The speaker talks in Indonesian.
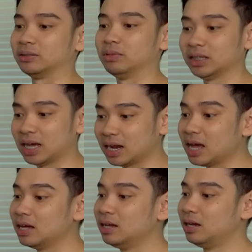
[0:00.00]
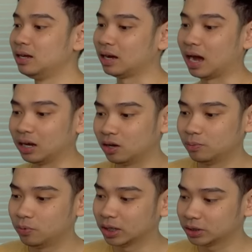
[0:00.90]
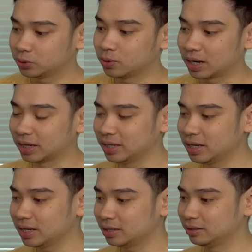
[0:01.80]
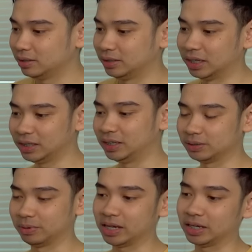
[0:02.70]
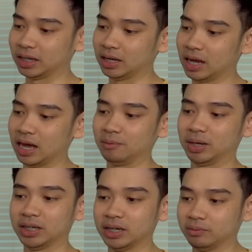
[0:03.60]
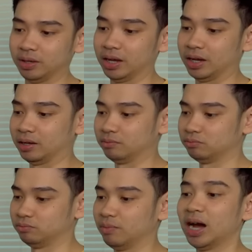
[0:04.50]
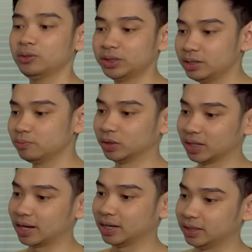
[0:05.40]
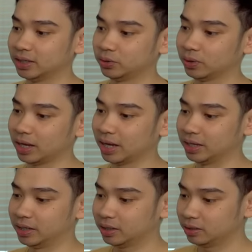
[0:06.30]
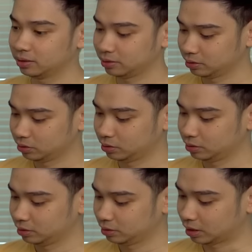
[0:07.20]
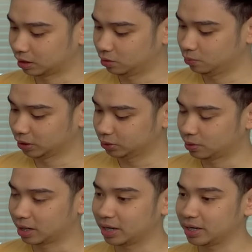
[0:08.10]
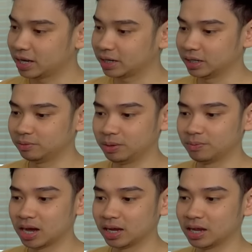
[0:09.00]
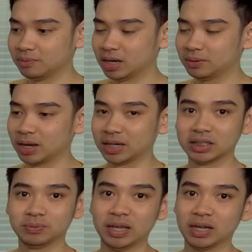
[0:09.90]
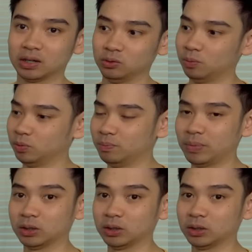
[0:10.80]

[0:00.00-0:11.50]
Sementara kalau buat suaranya, jadi displaynya kita anggap aja ya bagus sih buat harga 3 juta kayak ginian. Kalau buat suara yang Realme banggain banget pakai speaker 24